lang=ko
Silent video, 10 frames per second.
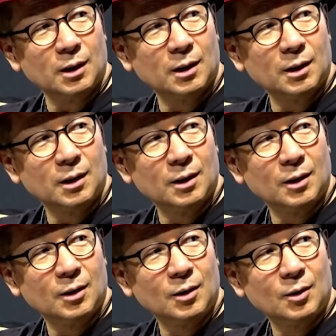예. 네.
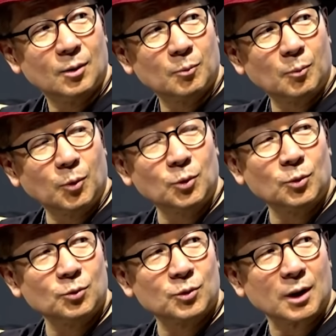뭔
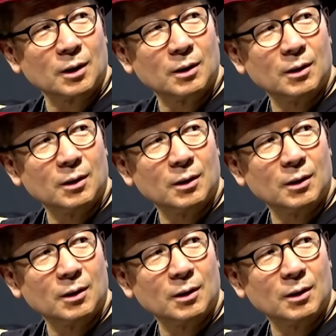돈으로 사?